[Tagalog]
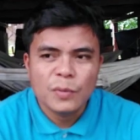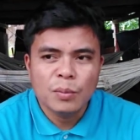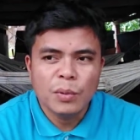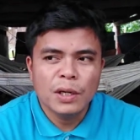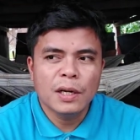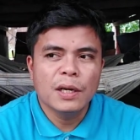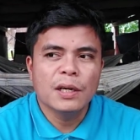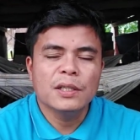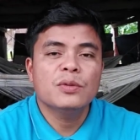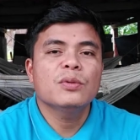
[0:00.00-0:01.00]

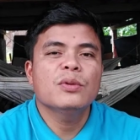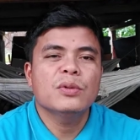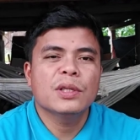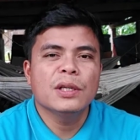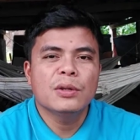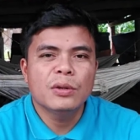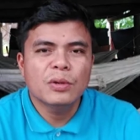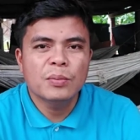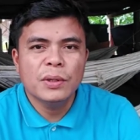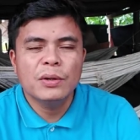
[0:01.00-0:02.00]
mga gisugo sa
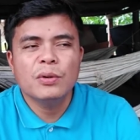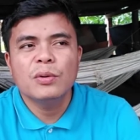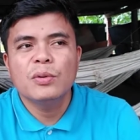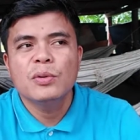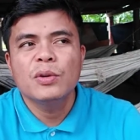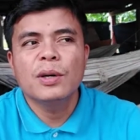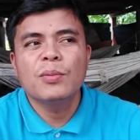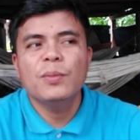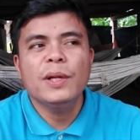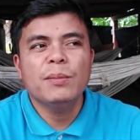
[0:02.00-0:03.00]
Ginoo pero ang
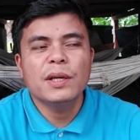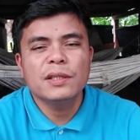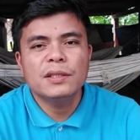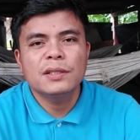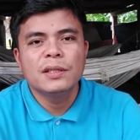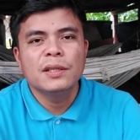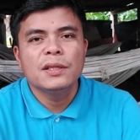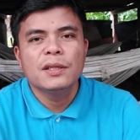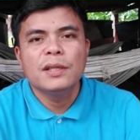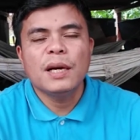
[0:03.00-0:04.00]
problema is
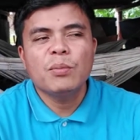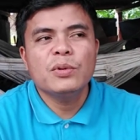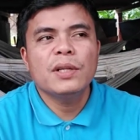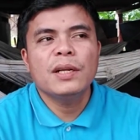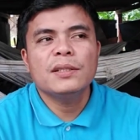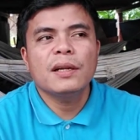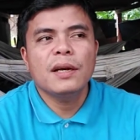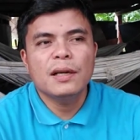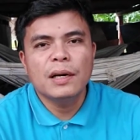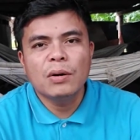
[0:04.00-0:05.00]
Napod sila
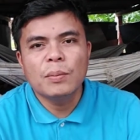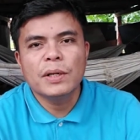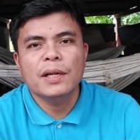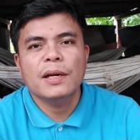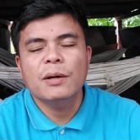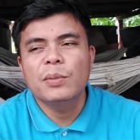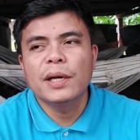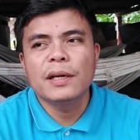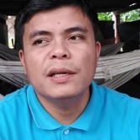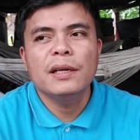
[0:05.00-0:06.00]
sala nga wa pa nila
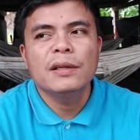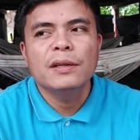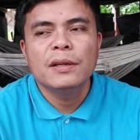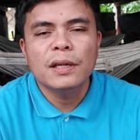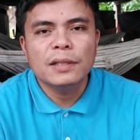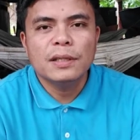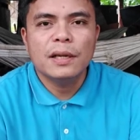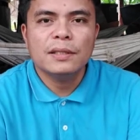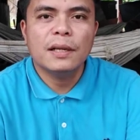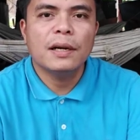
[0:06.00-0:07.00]
kabiyay. Na
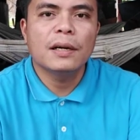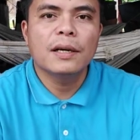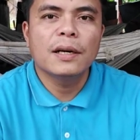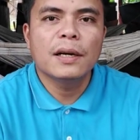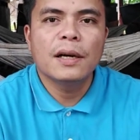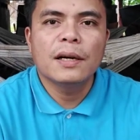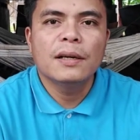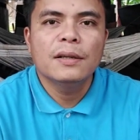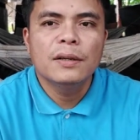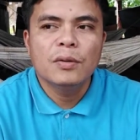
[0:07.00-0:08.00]
sila sala nga
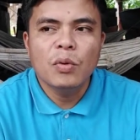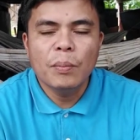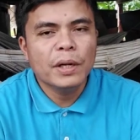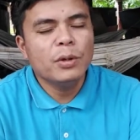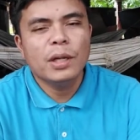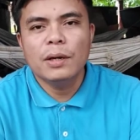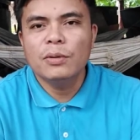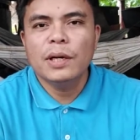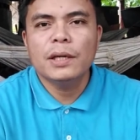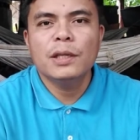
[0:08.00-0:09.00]
wa pa nila
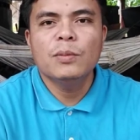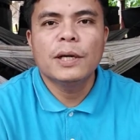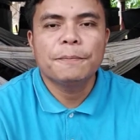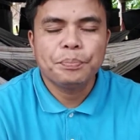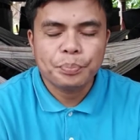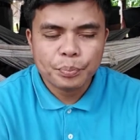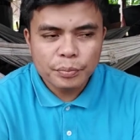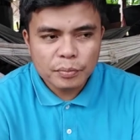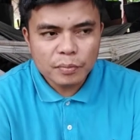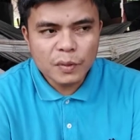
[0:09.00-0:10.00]
undangi ba.
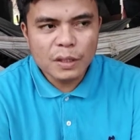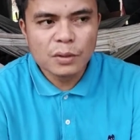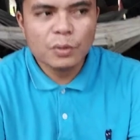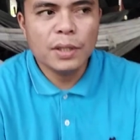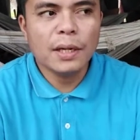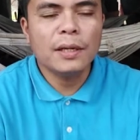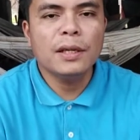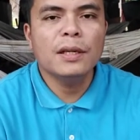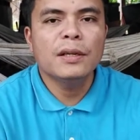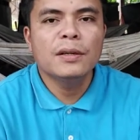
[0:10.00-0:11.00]
So sila
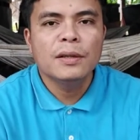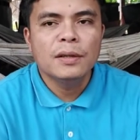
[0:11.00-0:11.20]
ning